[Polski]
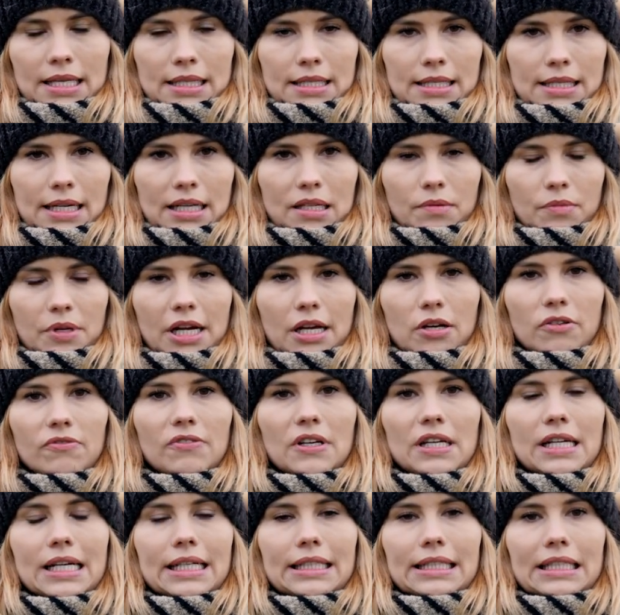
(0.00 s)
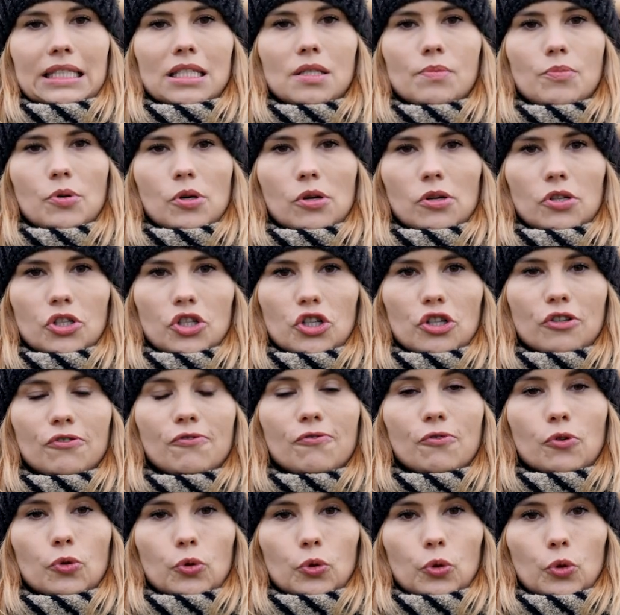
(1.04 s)
Zdaniem Krajowej Rady Izb Rolniczych
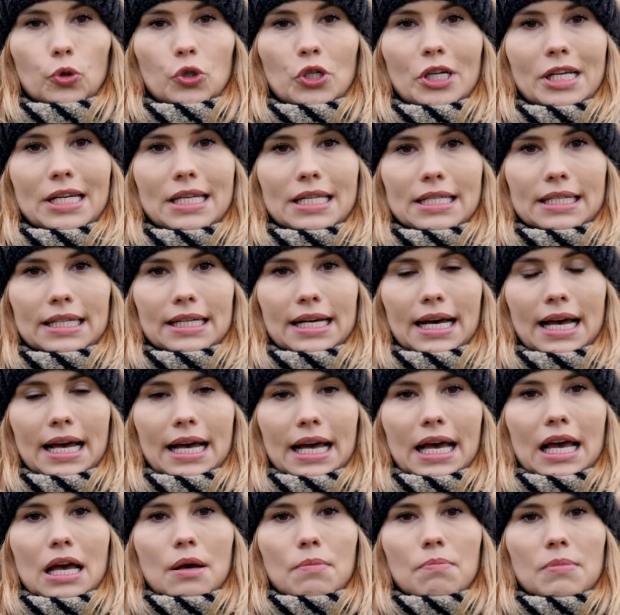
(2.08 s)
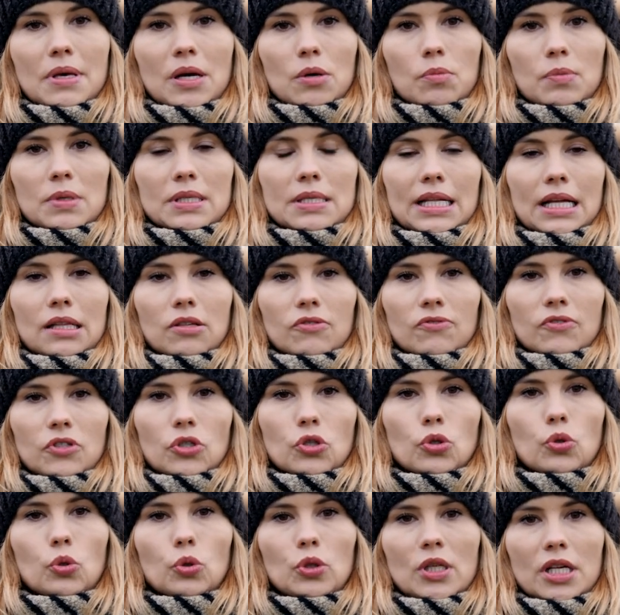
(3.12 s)
Fundusz Ryzyka miałby
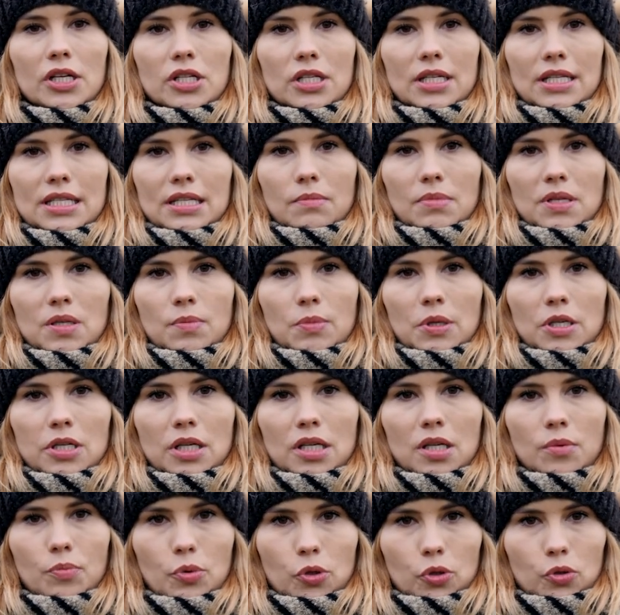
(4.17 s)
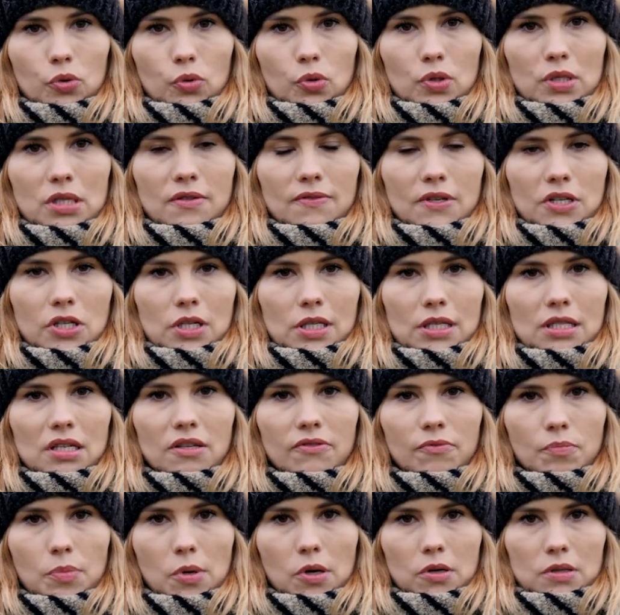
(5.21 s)
stanowić skuteczne zabezpieczenie produkcji
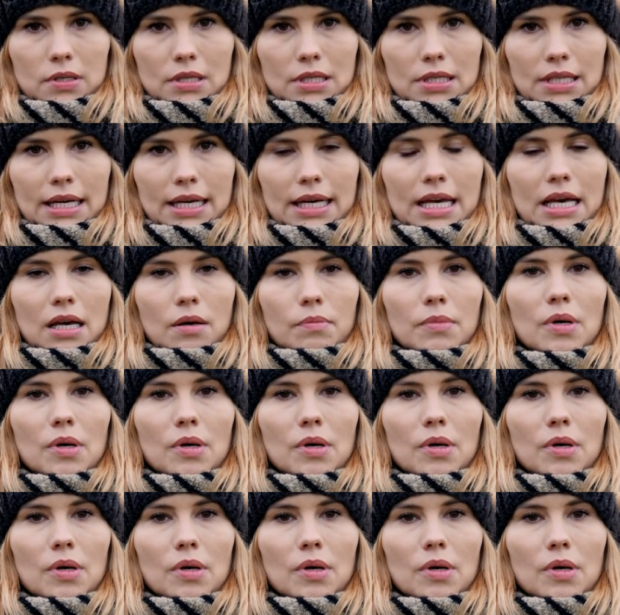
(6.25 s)
zwierzęcej w Polsce.